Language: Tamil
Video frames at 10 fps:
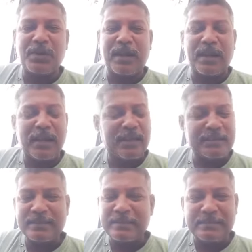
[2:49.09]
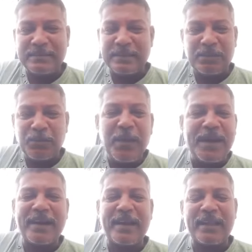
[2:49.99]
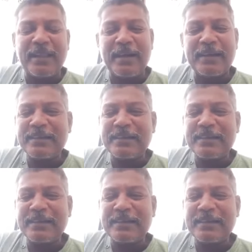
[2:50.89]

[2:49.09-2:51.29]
சொல்கிறேன் எதுவுமே கிடையாதா